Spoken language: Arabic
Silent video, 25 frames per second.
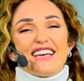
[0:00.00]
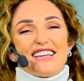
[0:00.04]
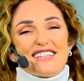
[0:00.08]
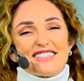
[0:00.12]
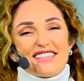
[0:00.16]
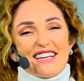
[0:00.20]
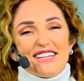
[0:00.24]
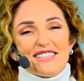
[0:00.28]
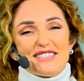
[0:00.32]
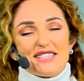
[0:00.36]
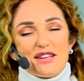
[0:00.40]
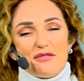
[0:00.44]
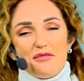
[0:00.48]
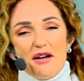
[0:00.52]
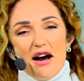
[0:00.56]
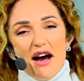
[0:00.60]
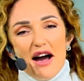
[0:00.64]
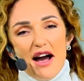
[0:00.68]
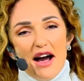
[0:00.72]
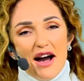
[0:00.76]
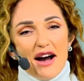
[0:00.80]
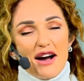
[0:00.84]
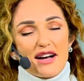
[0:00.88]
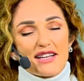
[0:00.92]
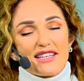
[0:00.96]
يسعد
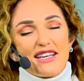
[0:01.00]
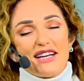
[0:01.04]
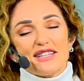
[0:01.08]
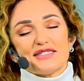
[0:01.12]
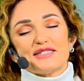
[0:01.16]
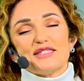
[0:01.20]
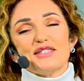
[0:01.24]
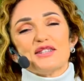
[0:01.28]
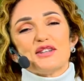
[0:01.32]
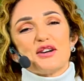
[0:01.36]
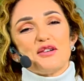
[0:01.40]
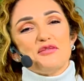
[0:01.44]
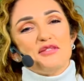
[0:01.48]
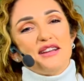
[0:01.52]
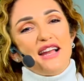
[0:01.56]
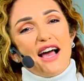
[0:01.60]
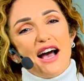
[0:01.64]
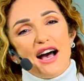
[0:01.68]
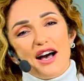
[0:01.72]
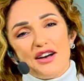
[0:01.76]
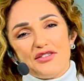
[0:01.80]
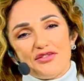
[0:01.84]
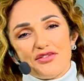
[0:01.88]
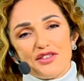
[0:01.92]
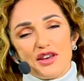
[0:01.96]
صباحك يعطيكم
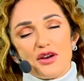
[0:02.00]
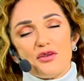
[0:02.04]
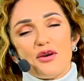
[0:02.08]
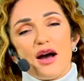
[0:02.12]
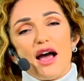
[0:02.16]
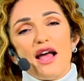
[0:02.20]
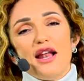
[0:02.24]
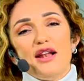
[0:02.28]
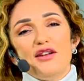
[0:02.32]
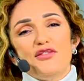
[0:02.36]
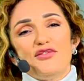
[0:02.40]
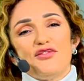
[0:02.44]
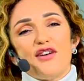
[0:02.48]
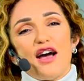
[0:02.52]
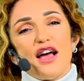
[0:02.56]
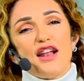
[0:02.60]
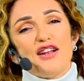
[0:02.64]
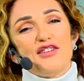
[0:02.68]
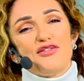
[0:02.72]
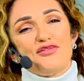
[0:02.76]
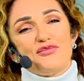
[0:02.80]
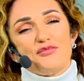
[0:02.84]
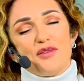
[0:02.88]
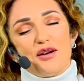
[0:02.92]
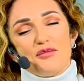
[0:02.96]
العافيه والف هلا
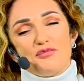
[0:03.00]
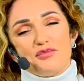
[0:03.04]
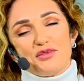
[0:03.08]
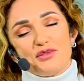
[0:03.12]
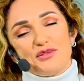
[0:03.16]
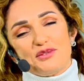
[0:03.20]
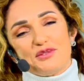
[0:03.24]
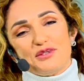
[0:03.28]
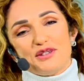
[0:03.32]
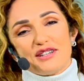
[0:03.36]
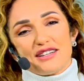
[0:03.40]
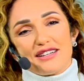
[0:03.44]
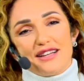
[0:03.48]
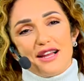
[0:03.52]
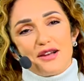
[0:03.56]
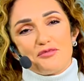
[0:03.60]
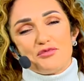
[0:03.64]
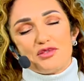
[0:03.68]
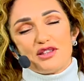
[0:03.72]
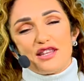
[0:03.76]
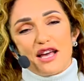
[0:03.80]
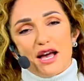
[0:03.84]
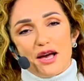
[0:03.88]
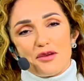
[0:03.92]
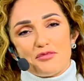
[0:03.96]
الف هلا مبروك هلا.
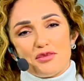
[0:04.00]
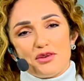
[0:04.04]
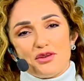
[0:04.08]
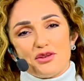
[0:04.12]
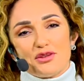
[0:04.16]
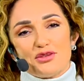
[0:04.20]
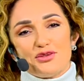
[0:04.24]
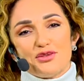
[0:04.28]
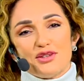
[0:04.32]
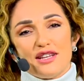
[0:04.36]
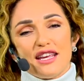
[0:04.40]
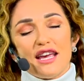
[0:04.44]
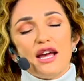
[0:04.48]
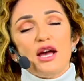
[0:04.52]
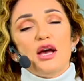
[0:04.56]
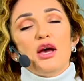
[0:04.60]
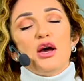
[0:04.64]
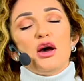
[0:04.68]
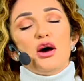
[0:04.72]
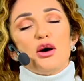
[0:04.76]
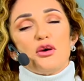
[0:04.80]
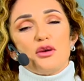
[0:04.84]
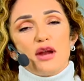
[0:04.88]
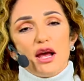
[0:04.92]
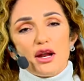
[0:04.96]
للمنتخب الاردني
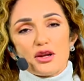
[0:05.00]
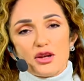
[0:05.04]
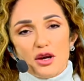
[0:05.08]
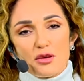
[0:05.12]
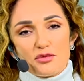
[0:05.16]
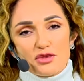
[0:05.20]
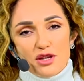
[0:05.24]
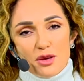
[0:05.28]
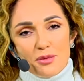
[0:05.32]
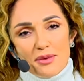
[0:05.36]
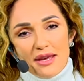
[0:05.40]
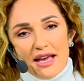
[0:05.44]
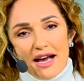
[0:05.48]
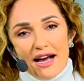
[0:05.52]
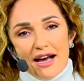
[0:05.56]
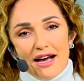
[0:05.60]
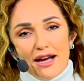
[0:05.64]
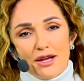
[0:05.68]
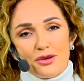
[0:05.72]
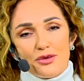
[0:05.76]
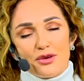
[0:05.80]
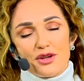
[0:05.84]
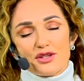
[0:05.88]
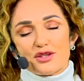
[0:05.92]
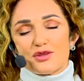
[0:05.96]
ولكم
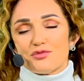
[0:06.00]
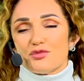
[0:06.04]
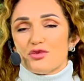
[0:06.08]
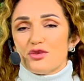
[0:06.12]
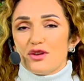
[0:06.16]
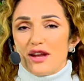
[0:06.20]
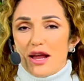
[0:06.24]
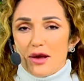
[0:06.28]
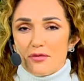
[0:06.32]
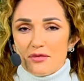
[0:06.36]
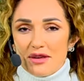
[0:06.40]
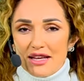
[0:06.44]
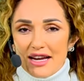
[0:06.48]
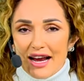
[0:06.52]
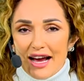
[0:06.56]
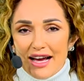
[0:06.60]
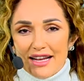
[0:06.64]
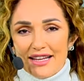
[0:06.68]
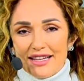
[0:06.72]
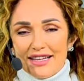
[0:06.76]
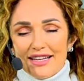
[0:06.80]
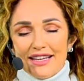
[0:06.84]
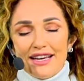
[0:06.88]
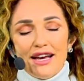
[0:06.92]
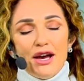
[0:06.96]
جميعا ولسمو الامير
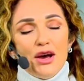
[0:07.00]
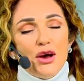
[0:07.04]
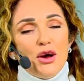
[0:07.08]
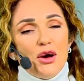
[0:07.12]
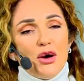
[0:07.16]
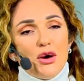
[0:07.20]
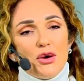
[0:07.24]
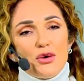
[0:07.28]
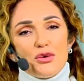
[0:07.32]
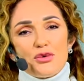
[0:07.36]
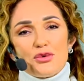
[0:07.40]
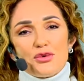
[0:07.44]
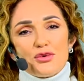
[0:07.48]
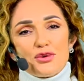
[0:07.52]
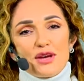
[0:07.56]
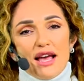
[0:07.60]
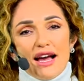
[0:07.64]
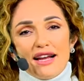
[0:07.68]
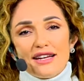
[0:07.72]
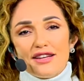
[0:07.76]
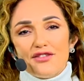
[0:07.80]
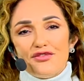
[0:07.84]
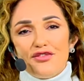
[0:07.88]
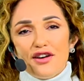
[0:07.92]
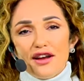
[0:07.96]
علي
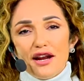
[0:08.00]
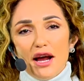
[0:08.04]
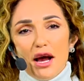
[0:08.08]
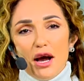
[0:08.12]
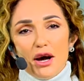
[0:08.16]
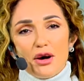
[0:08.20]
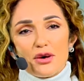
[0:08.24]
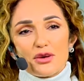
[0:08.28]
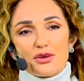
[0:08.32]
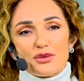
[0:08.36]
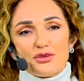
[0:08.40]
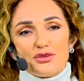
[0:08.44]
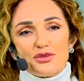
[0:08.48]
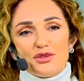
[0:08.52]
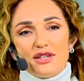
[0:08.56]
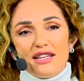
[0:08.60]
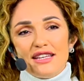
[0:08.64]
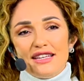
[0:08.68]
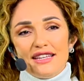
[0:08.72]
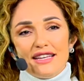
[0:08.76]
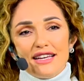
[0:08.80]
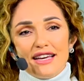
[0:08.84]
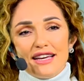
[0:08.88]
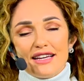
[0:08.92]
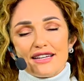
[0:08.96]
ويعني فرحه
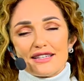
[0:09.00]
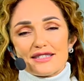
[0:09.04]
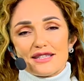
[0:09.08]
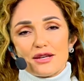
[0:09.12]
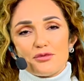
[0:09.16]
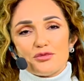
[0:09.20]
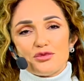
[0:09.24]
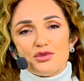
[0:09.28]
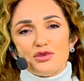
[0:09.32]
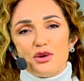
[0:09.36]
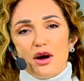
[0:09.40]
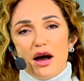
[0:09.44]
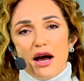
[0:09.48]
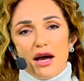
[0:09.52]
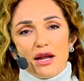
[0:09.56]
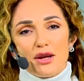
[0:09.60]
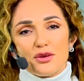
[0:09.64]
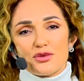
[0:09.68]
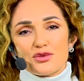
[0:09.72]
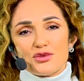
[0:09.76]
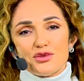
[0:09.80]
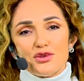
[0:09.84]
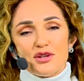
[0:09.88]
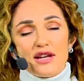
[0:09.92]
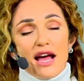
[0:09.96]
اردنيه رسمتوها على
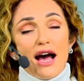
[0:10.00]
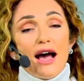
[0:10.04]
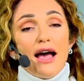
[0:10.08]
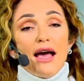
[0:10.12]
وجوهنا